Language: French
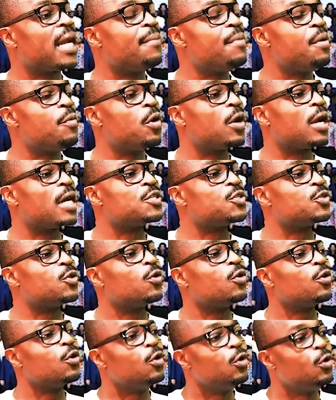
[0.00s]
la même
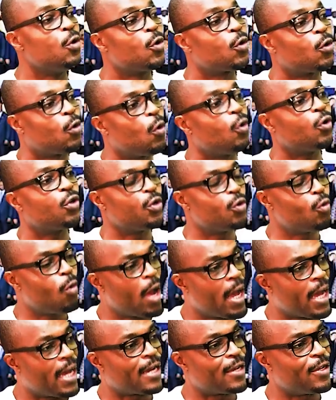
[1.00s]
occasion le Code
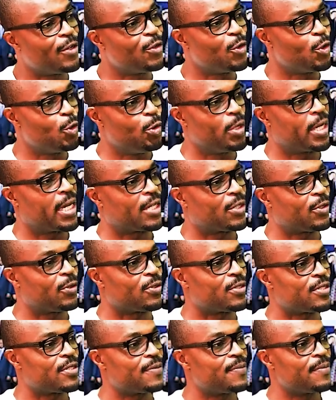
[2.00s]
noir de Louis
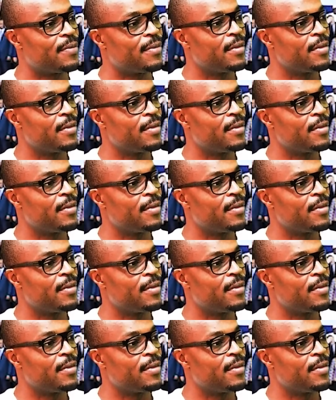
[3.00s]
XIV.